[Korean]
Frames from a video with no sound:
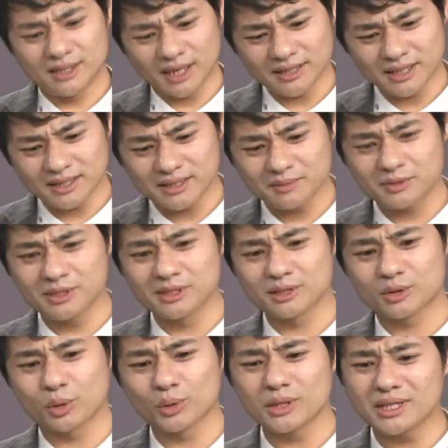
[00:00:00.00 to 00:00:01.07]

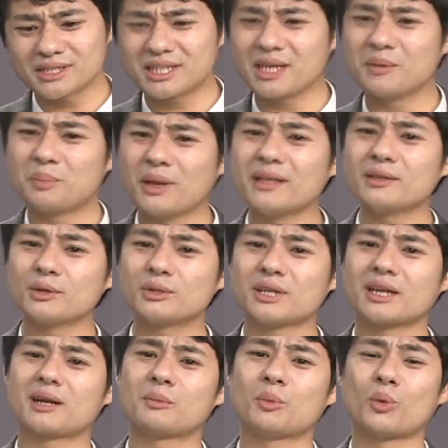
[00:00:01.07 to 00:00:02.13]
사장님들 도대체 이
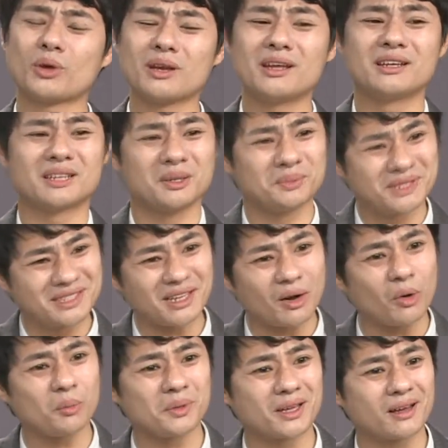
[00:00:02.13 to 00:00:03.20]
팬돈타나 뭐길래 이렇게
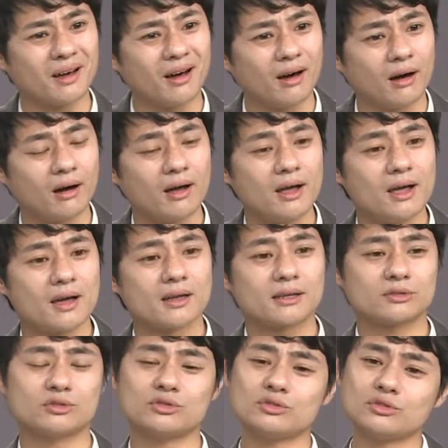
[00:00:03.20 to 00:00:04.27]
비싼 겁니까?
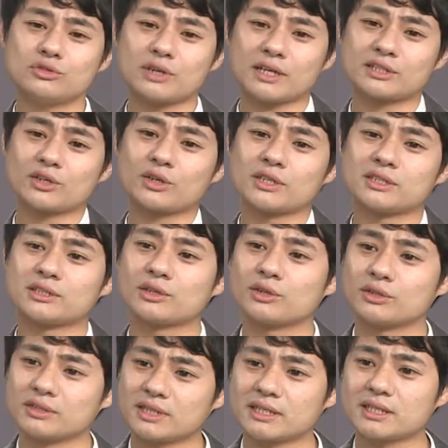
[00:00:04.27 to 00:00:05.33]
그러니까 쭉 앉아
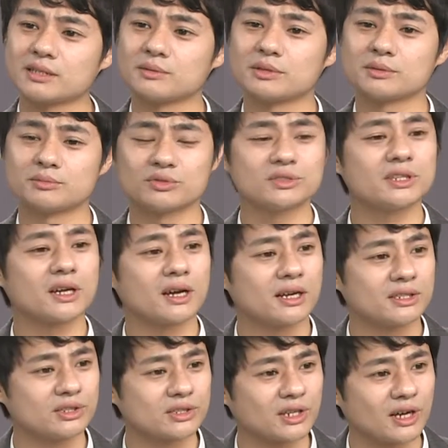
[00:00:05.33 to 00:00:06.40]
계시던 사장님들 무슨
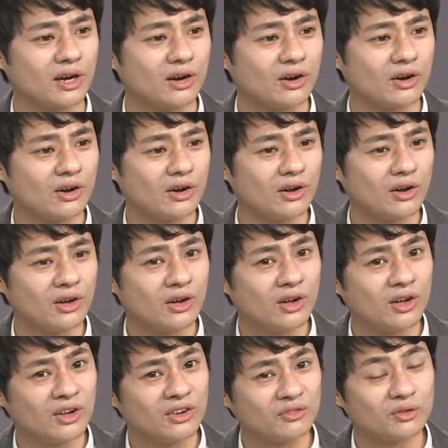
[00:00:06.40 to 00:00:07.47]
생각하셨을까요?
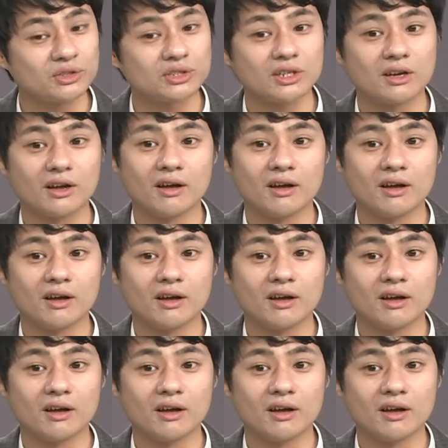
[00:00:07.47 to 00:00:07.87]
뭐지?